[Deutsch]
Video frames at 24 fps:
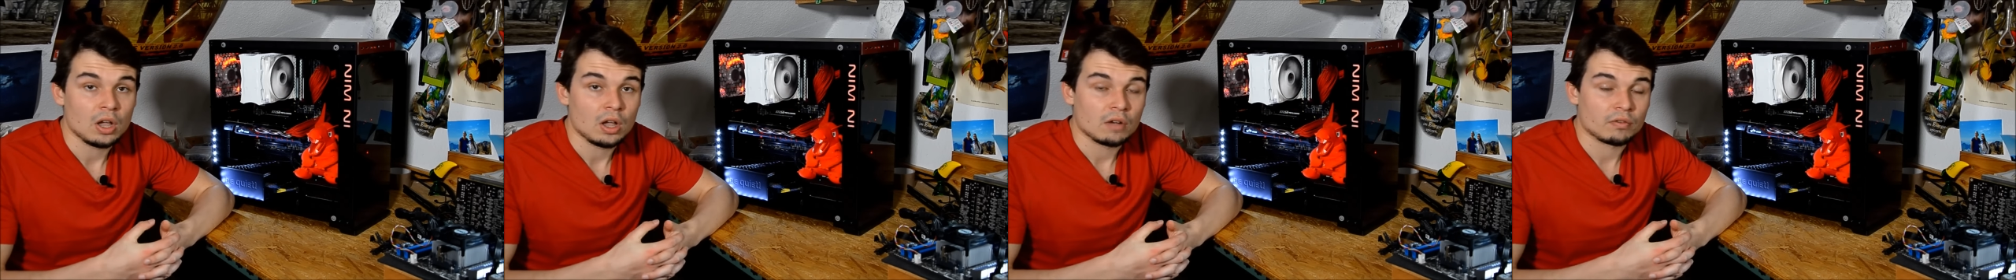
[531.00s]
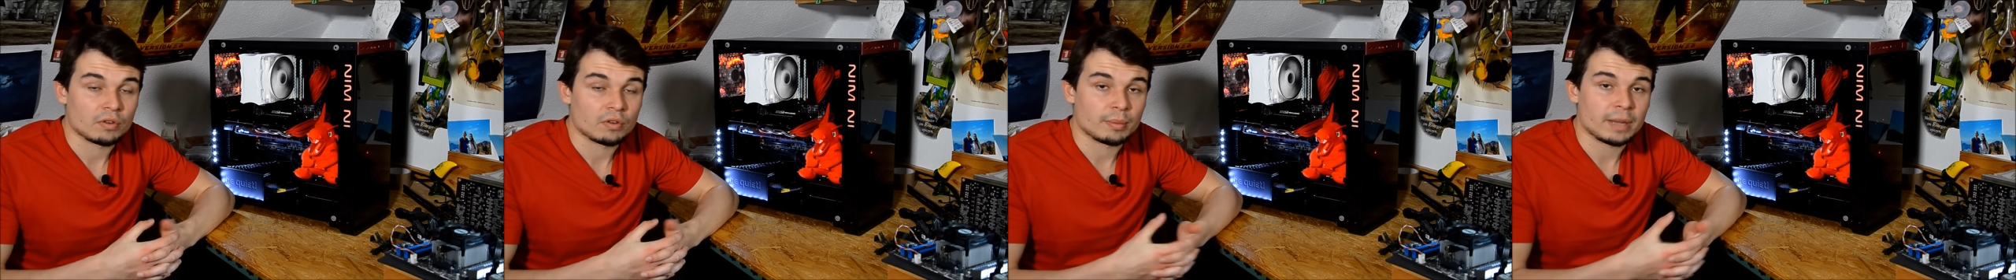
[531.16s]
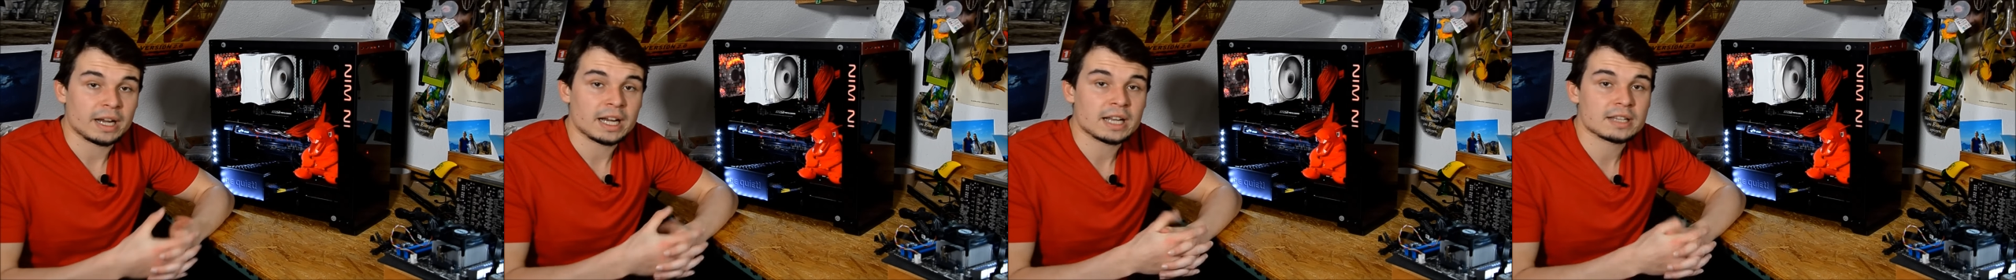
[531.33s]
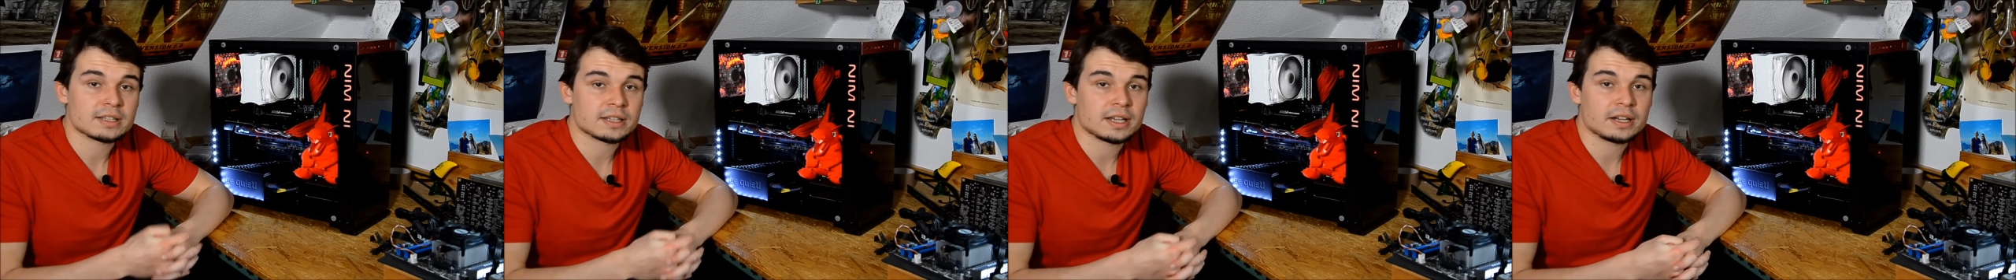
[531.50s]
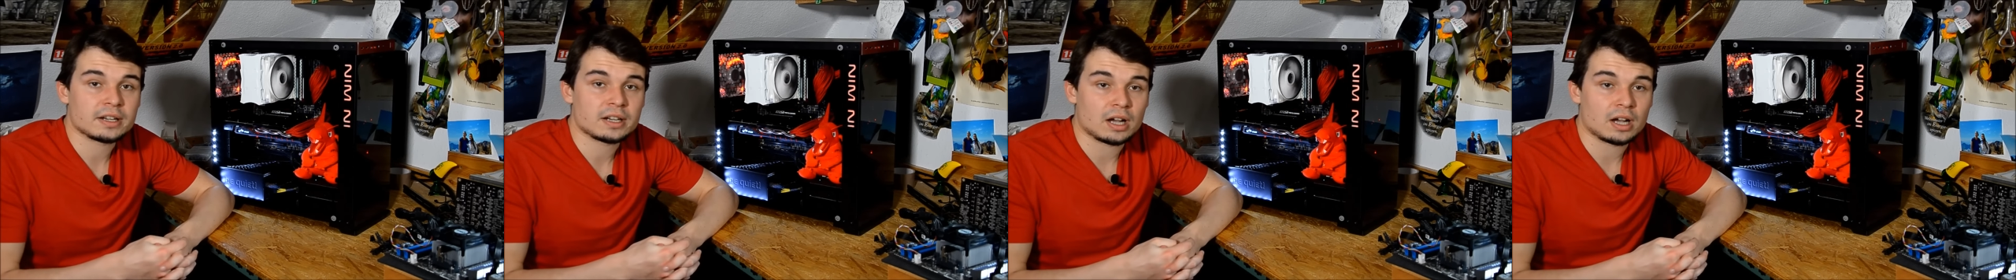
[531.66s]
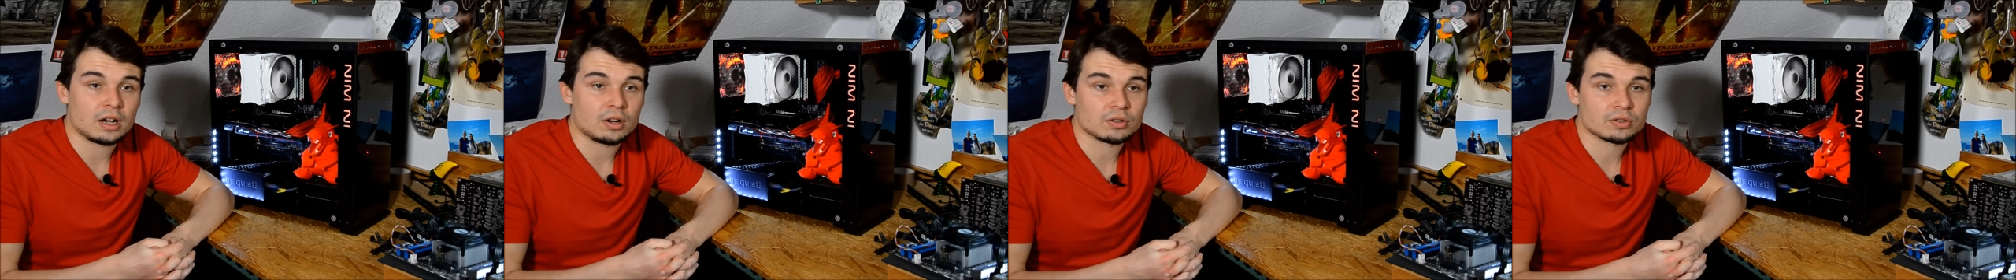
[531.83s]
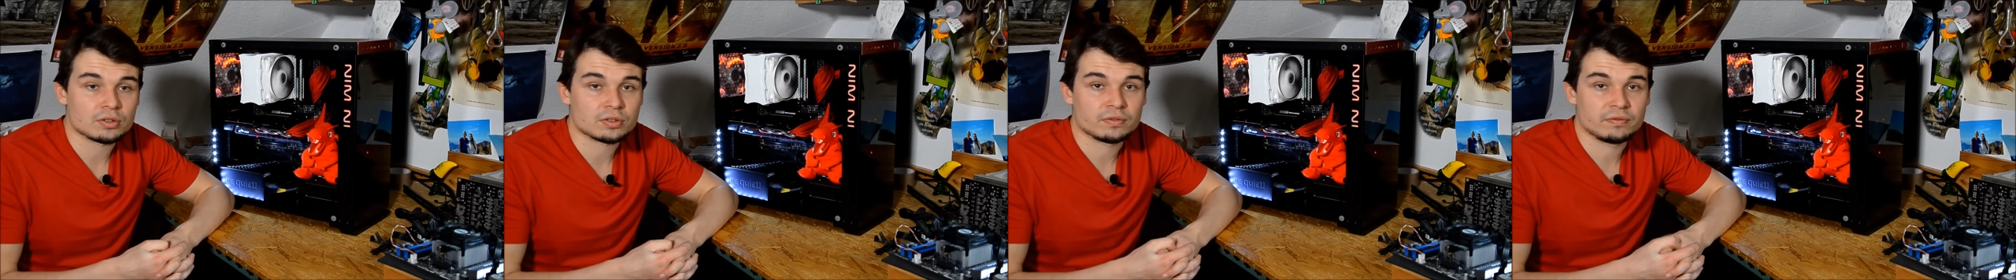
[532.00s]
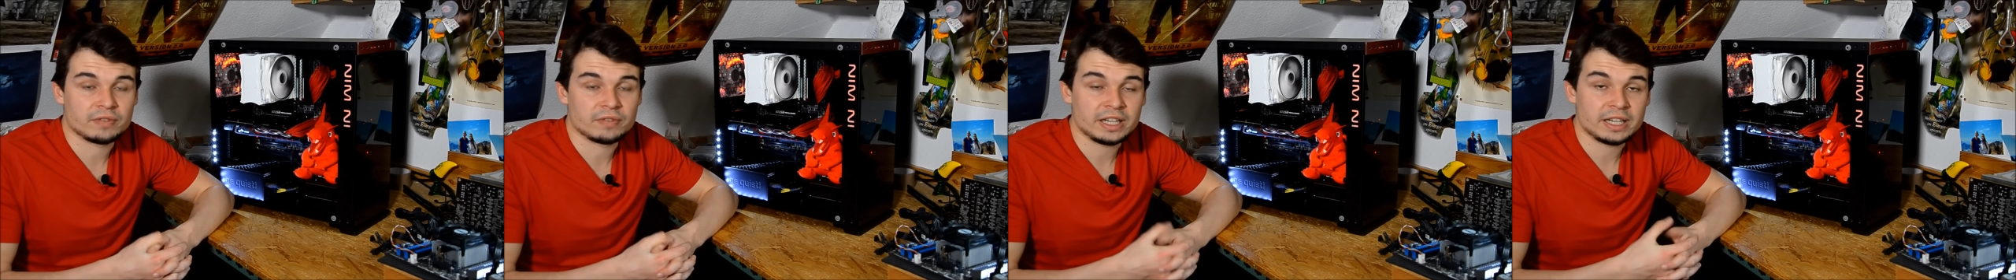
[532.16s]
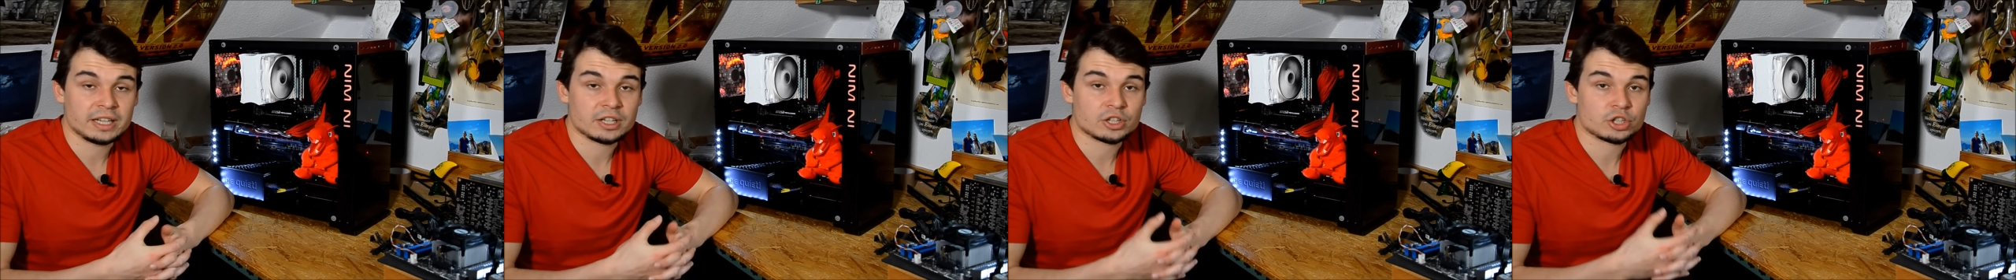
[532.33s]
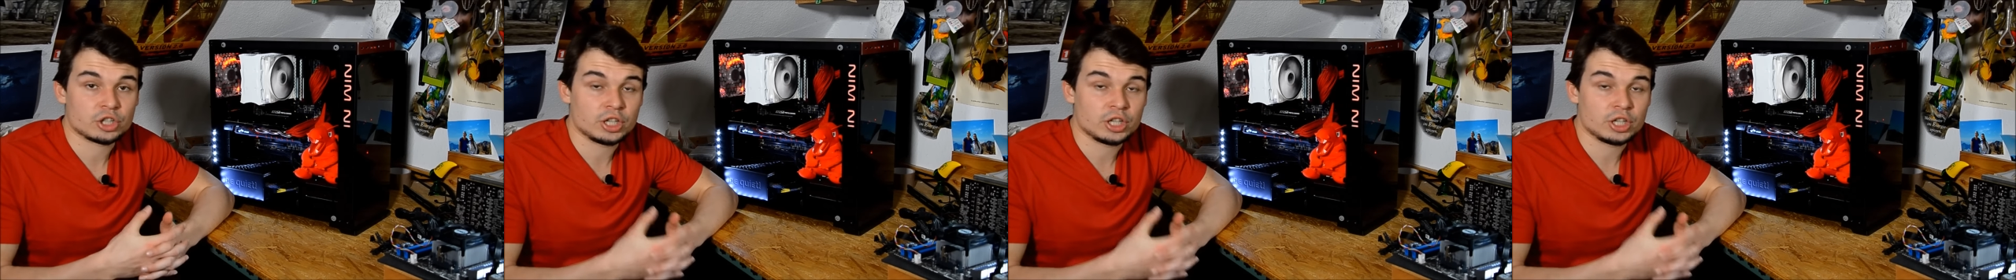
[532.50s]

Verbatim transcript: Von meiner Seite aus, wenn ihr ein